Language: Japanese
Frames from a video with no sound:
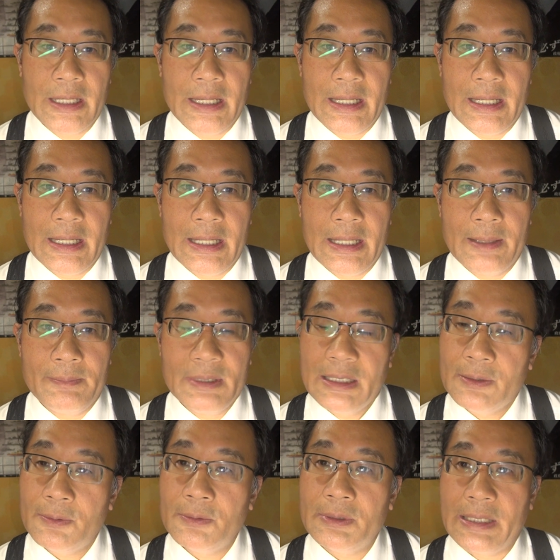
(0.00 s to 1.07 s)
え
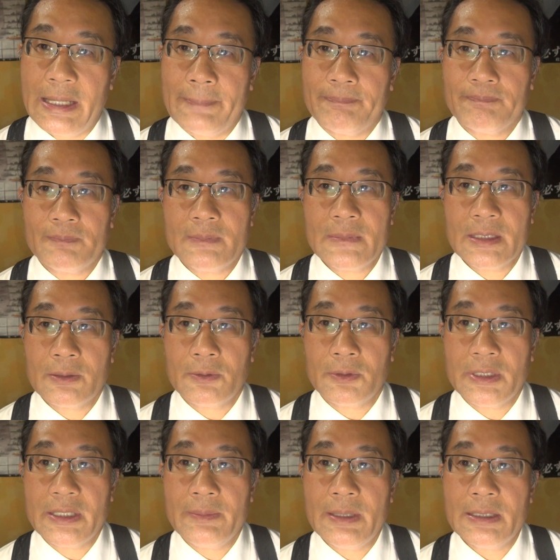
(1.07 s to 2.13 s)
港区で
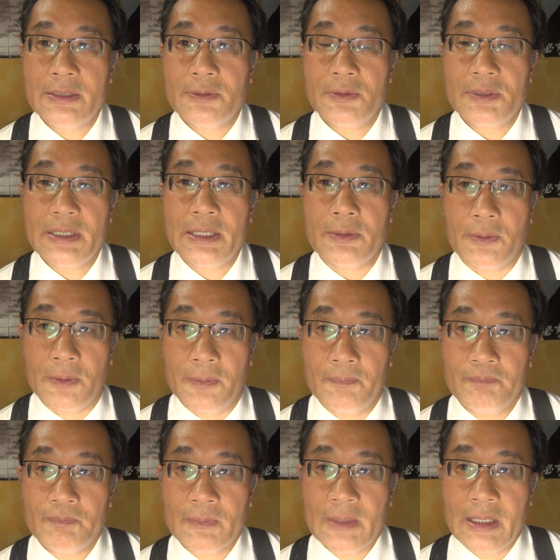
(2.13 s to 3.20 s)
この日比谷線の線路、
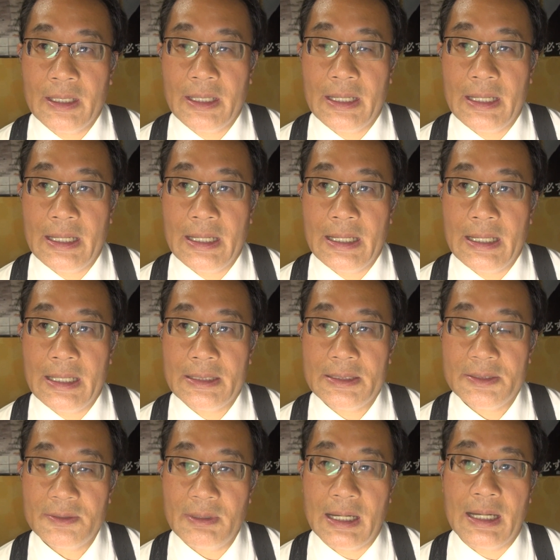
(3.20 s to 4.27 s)
え
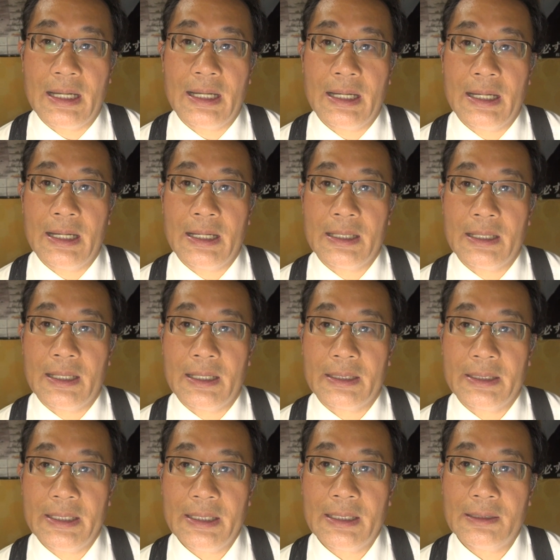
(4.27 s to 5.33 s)
実
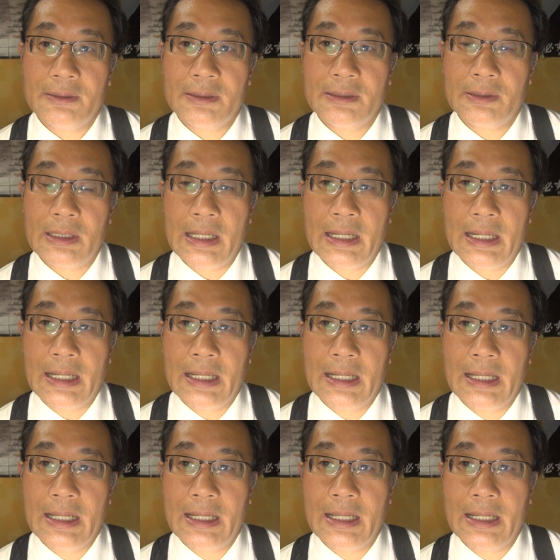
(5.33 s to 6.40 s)
は計画か
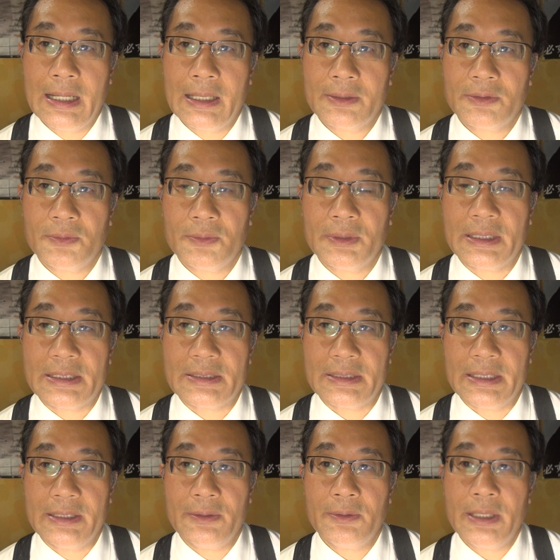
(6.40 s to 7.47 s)
らその後です
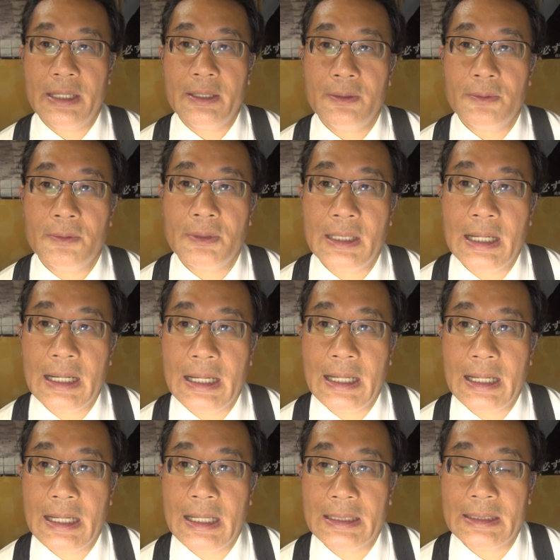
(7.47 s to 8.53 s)
ねいろいろ変更
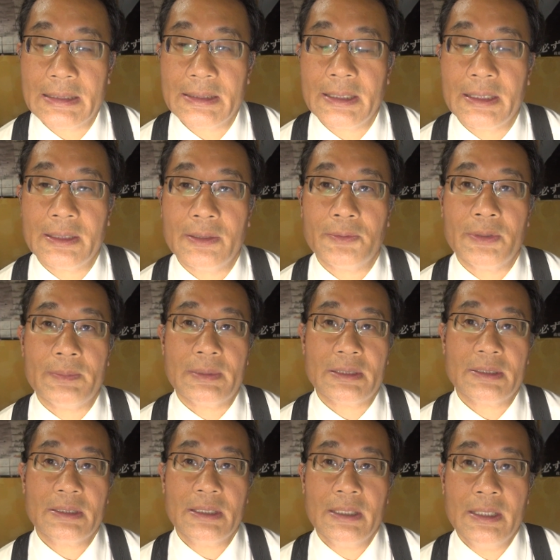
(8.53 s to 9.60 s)
がなされておりま
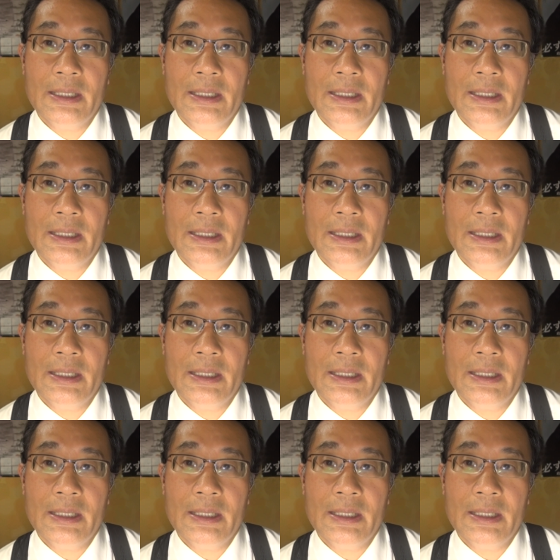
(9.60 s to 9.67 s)
す。